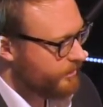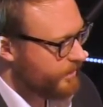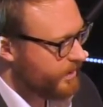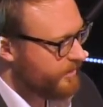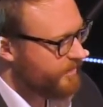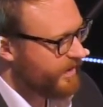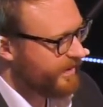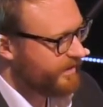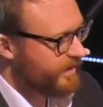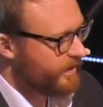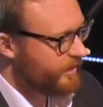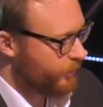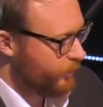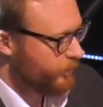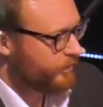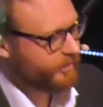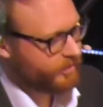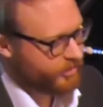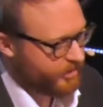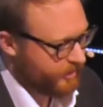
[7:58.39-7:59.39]

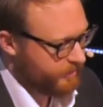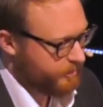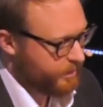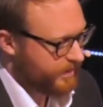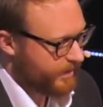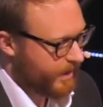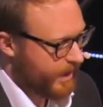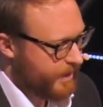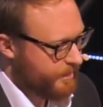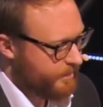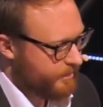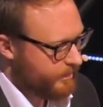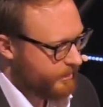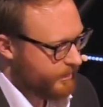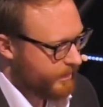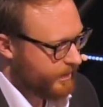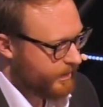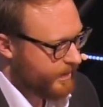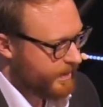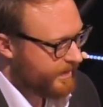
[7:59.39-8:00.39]
Investitionsgeschäft betreiben.
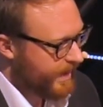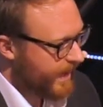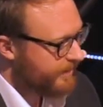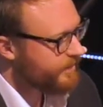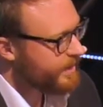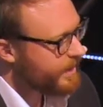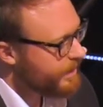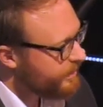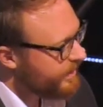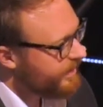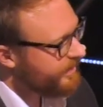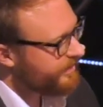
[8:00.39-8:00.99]
Nein, wir nehmen